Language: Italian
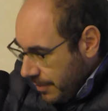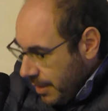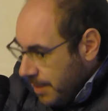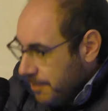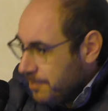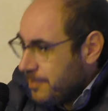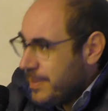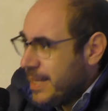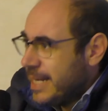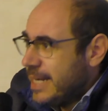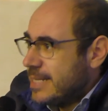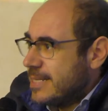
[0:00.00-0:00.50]

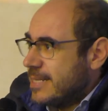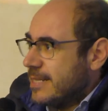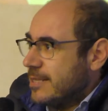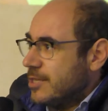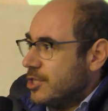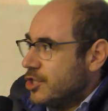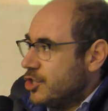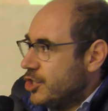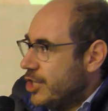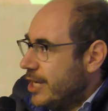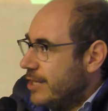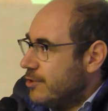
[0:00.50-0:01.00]

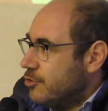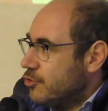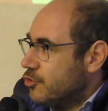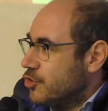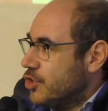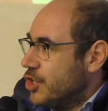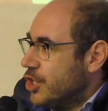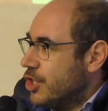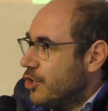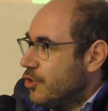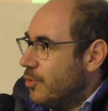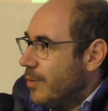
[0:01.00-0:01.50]

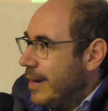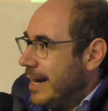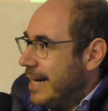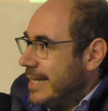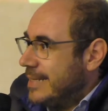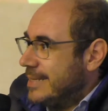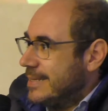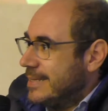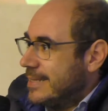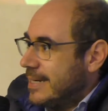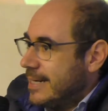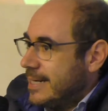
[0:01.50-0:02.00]

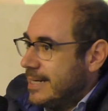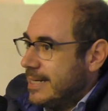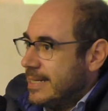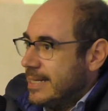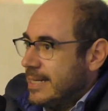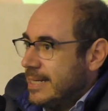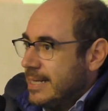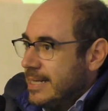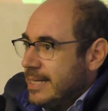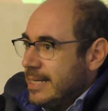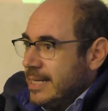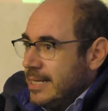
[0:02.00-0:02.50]
1750
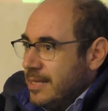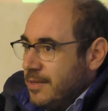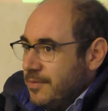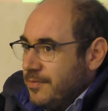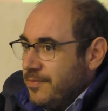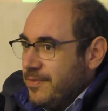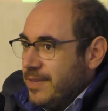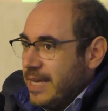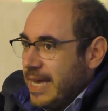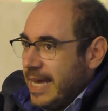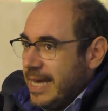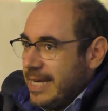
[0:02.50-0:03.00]

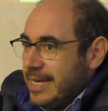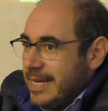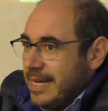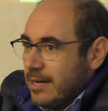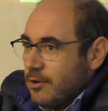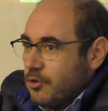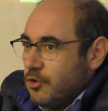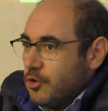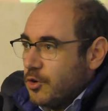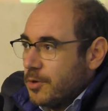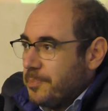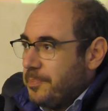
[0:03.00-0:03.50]
viene
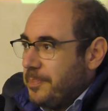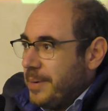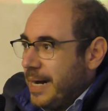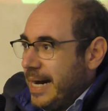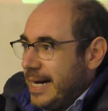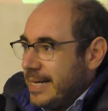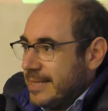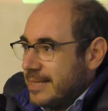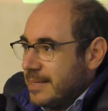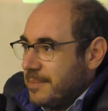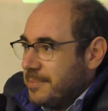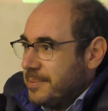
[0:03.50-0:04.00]

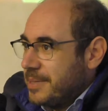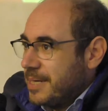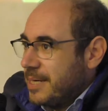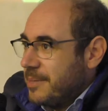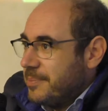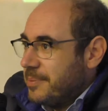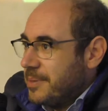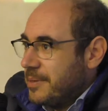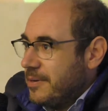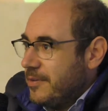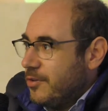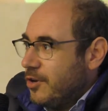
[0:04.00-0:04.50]
accorpata per la
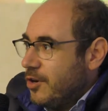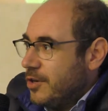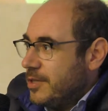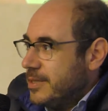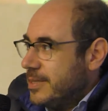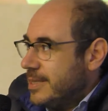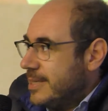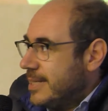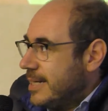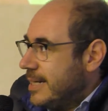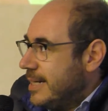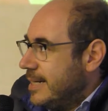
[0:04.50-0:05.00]
prima
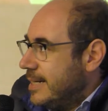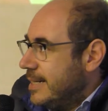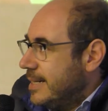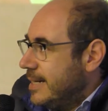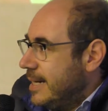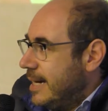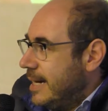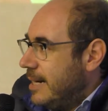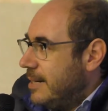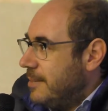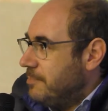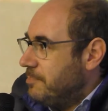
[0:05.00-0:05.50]
volta
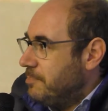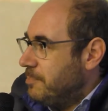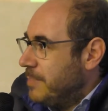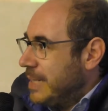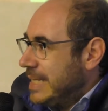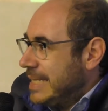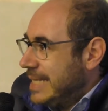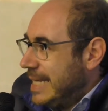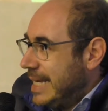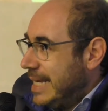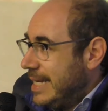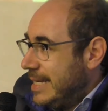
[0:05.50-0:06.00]
a
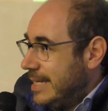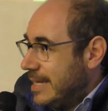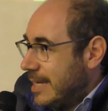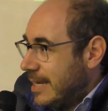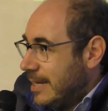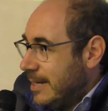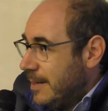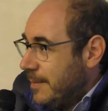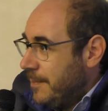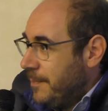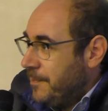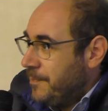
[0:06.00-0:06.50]

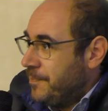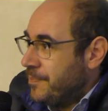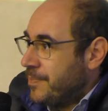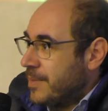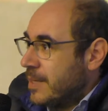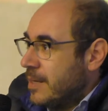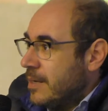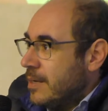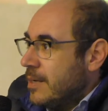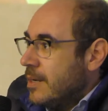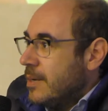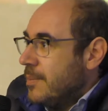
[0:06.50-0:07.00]
Matelica,
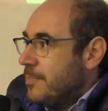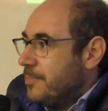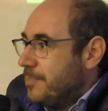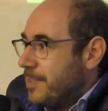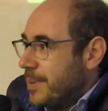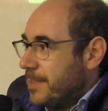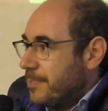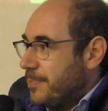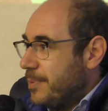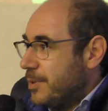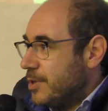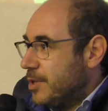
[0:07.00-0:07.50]
per
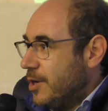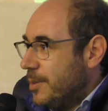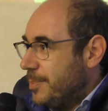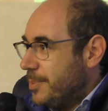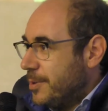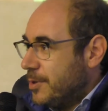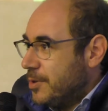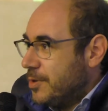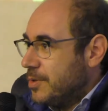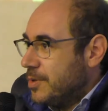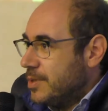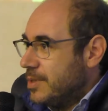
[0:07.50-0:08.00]
poi
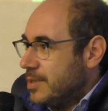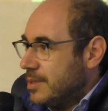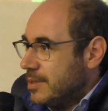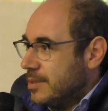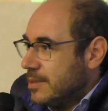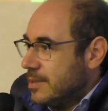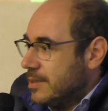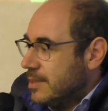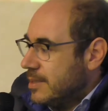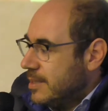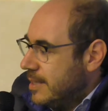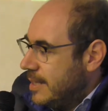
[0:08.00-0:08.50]
dopo
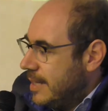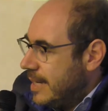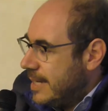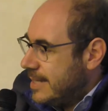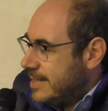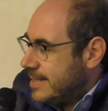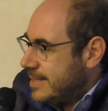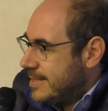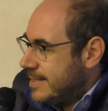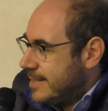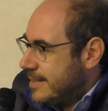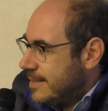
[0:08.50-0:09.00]
eh,
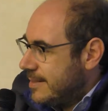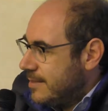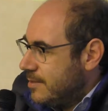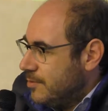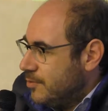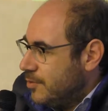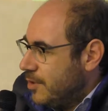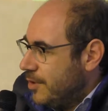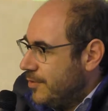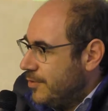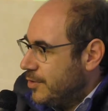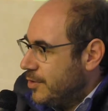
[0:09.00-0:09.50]
essere di
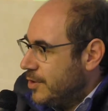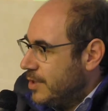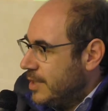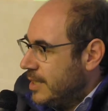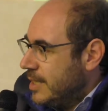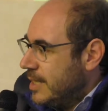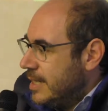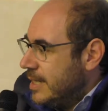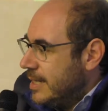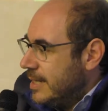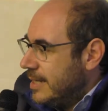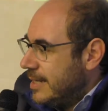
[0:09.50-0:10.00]
nuovo
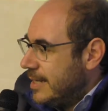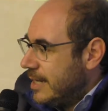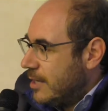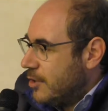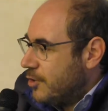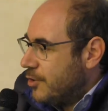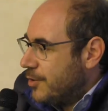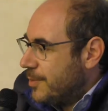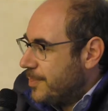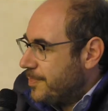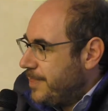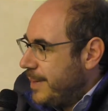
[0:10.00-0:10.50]

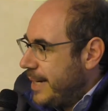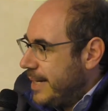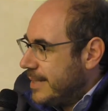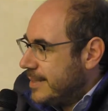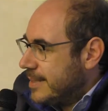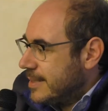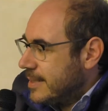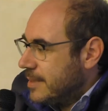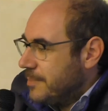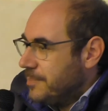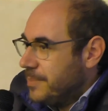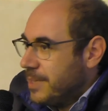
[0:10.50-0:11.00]

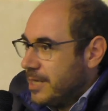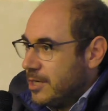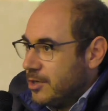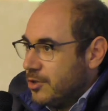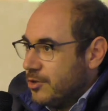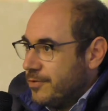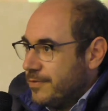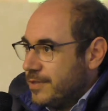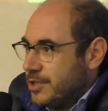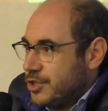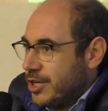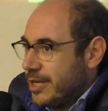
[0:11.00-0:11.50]
riaccorpata nel
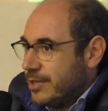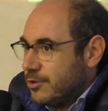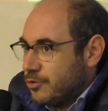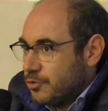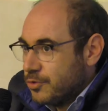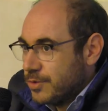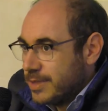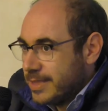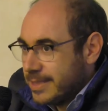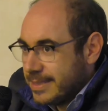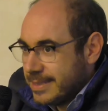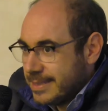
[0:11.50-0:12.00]

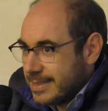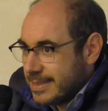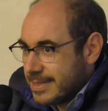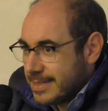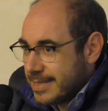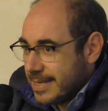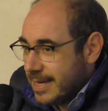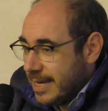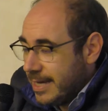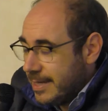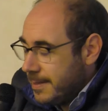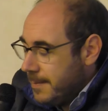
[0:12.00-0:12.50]

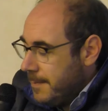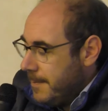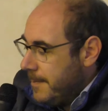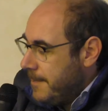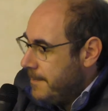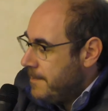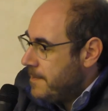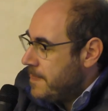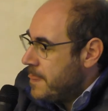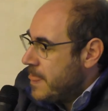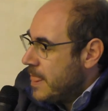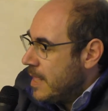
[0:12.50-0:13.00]
1986.
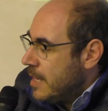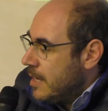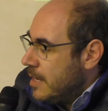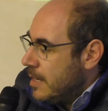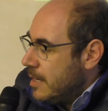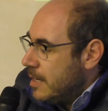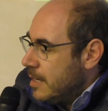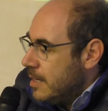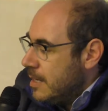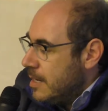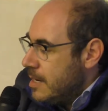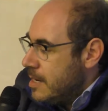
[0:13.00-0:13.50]

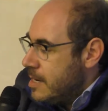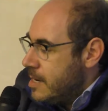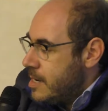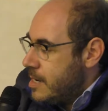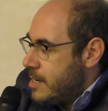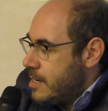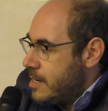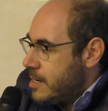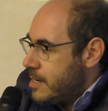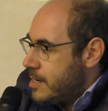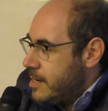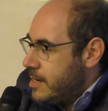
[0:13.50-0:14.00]

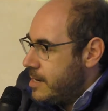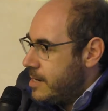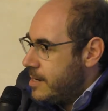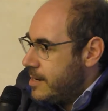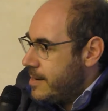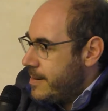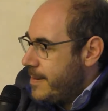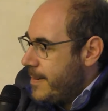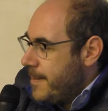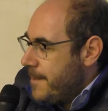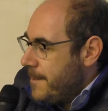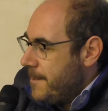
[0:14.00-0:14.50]
Um,
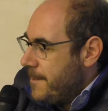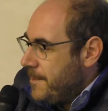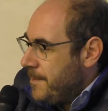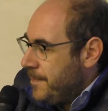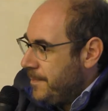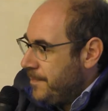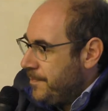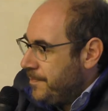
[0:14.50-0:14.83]
ehm,